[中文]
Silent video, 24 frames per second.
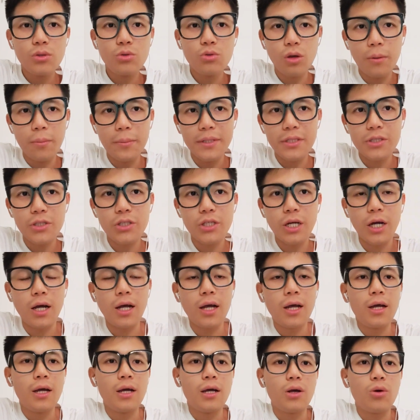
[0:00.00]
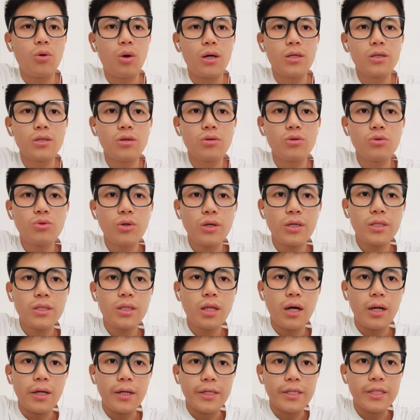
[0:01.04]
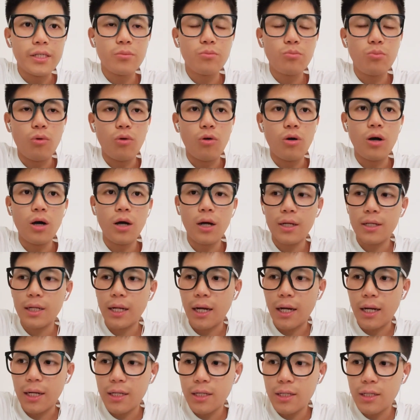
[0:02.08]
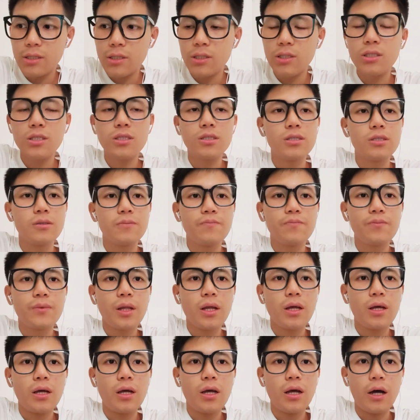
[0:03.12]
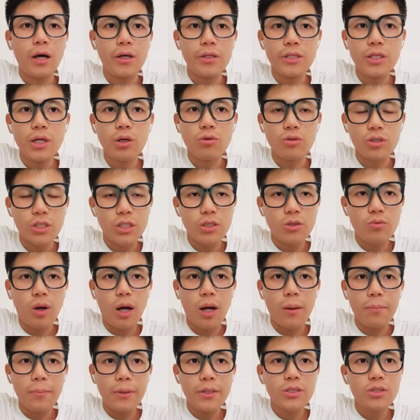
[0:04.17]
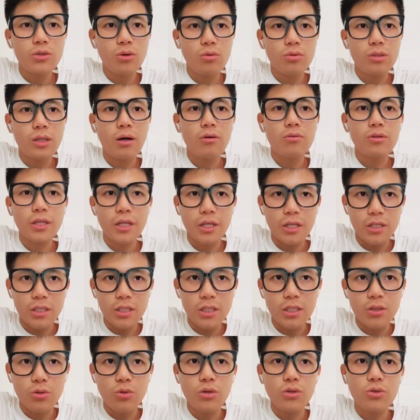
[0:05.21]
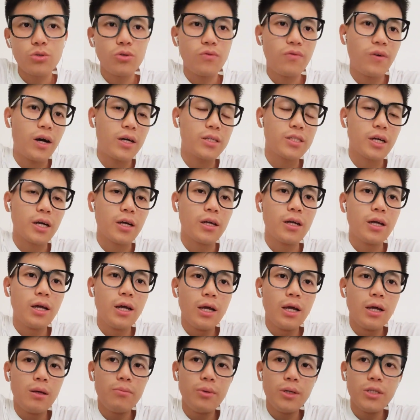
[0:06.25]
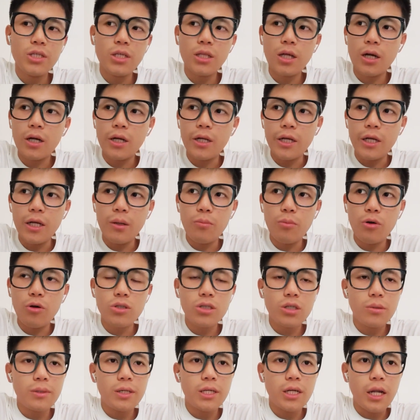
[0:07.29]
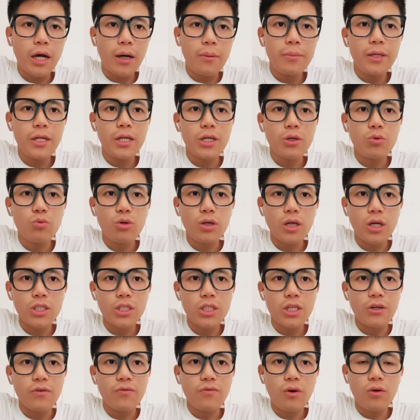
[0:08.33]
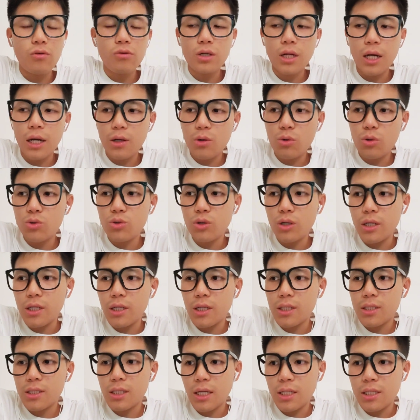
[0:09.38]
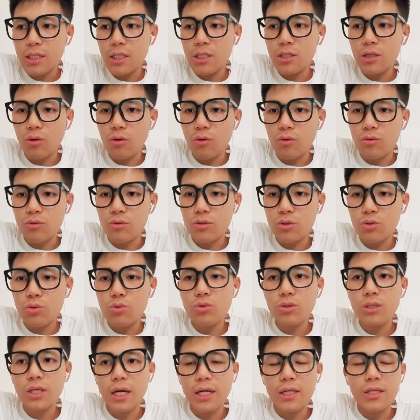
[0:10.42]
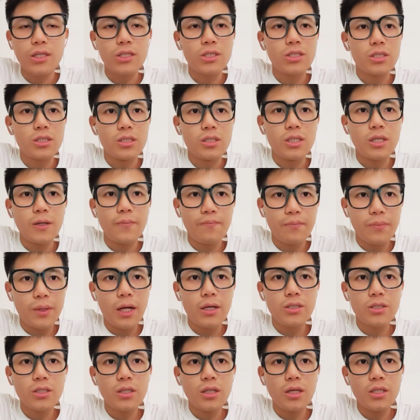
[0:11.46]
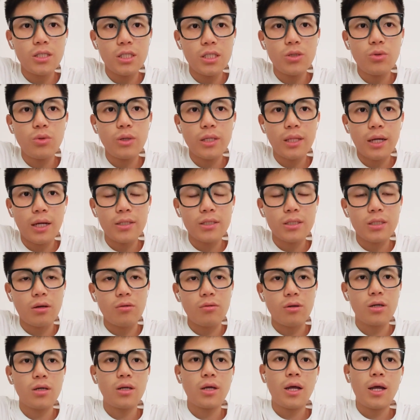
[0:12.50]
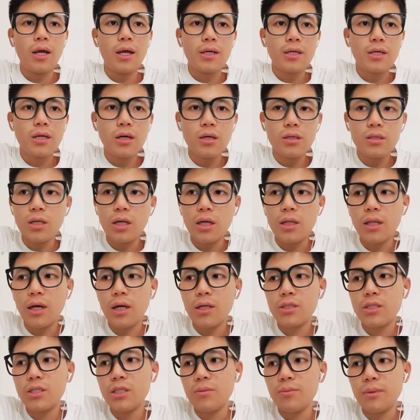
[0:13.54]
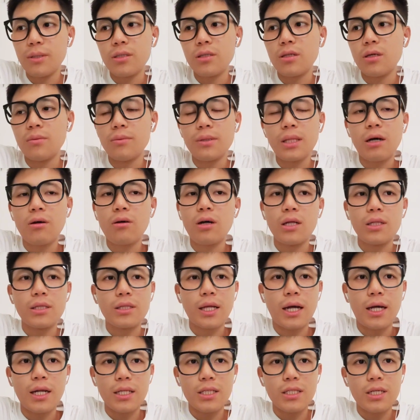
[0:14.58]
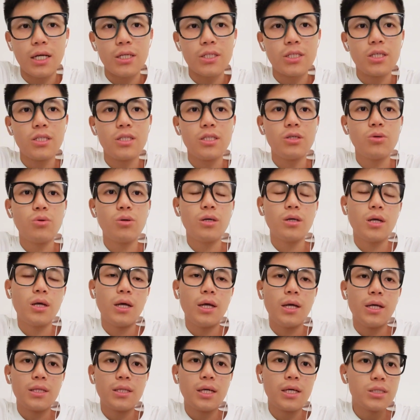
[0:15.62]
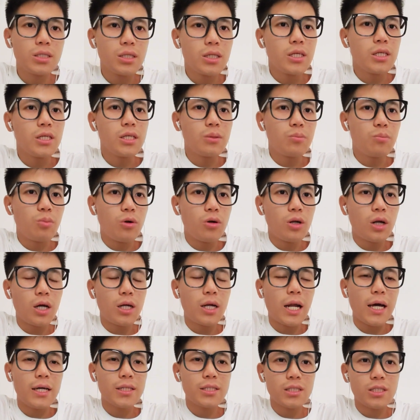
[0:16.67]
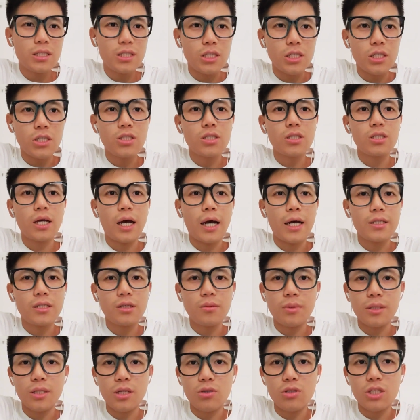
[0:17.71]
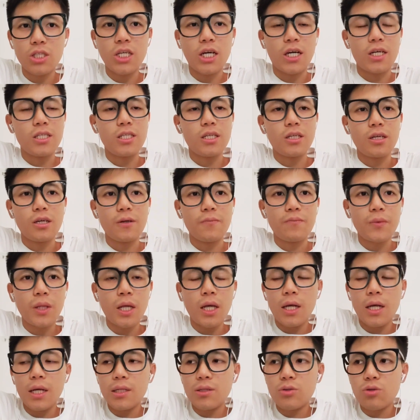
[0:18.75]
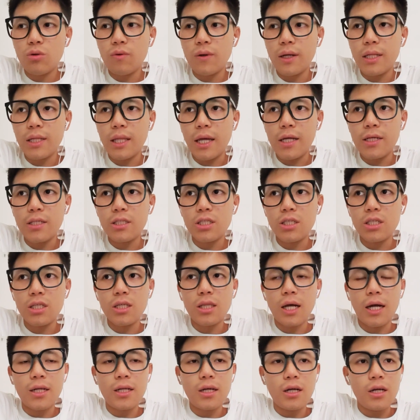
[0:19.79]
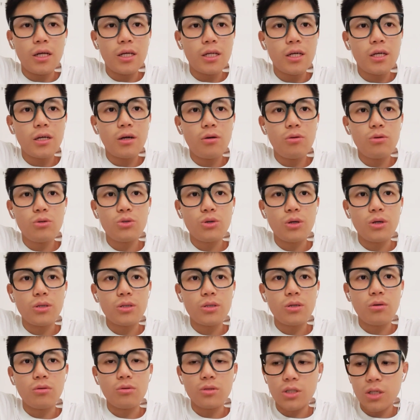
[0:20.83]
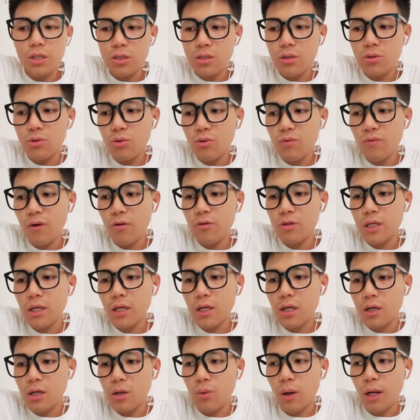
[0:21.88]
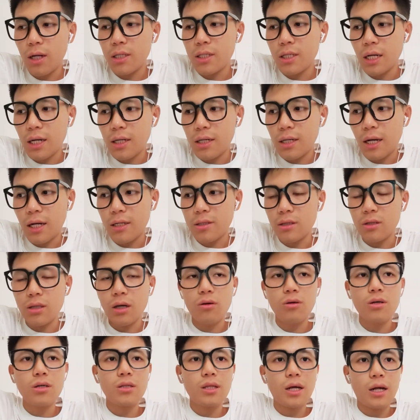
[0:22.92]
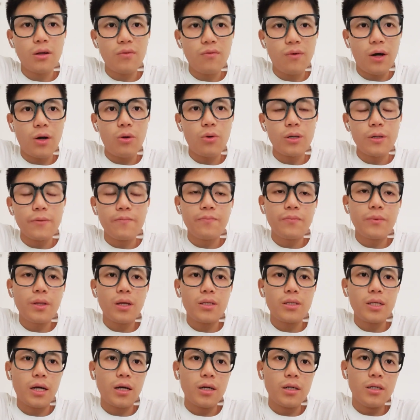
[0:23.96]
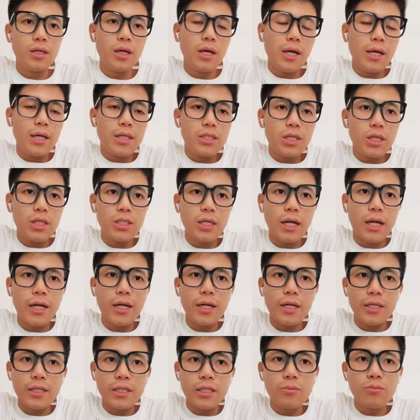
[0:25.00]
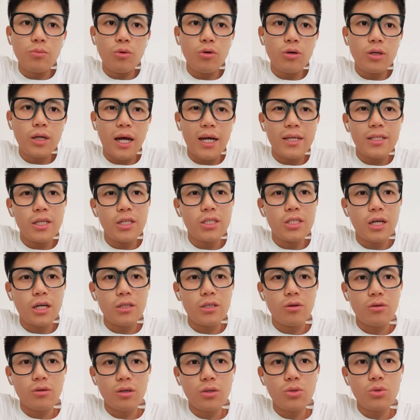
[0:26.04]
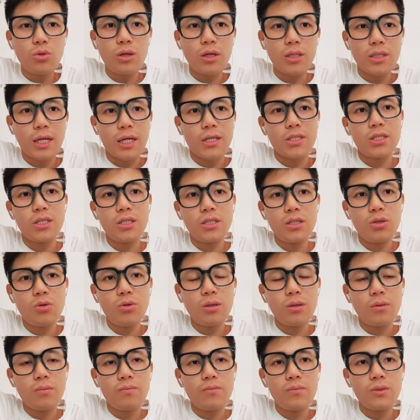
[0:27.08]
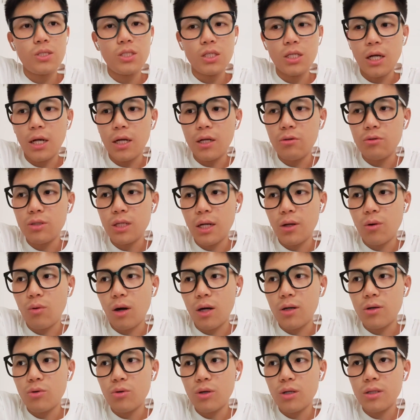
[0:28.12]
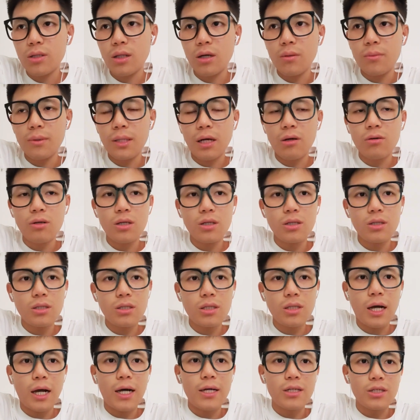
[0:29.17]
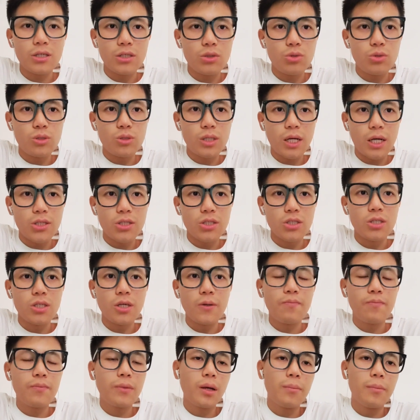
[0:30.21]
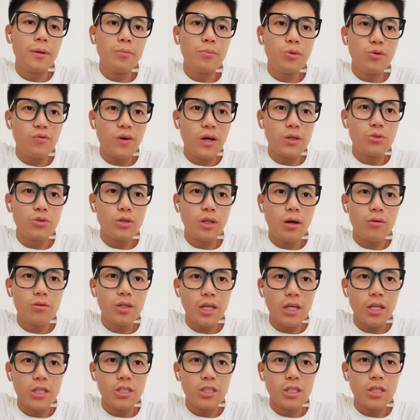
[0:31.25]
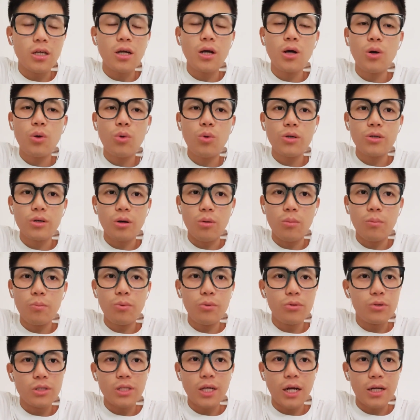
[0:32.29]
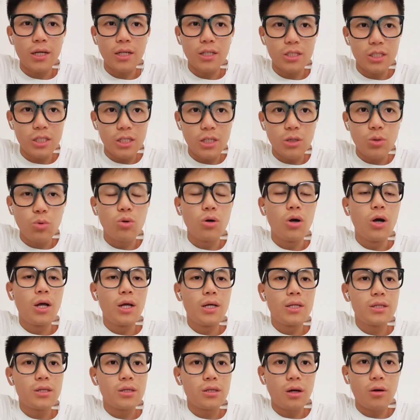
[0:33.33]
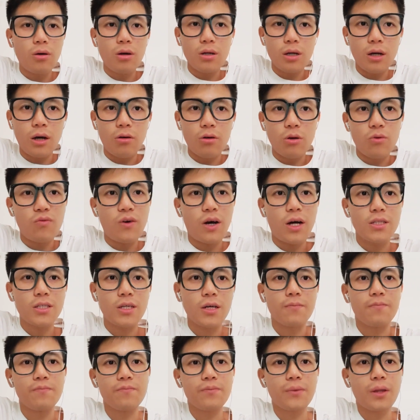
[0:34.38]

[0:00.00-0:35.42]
对比之下，广东队的李英博，他更是。很有希望被送到天津队去发展，毕竟呢，李英博这名两米零五的前锋，他过去的一个赛季有出战的时间，但是呢，机会太少了，个人呢基本得不到很大的展现机会。但是李英博呢，他其实还是比较强硬的，作为年轻一代的零零后选手，其实杜峰也渴望让他得到更大的发挥。然而，接下来李英博他也想有更多的展现机会。既然留在广州队得不到更大的战时间，那么不妨去到天津，会有不一样的结果。得到更好的发展。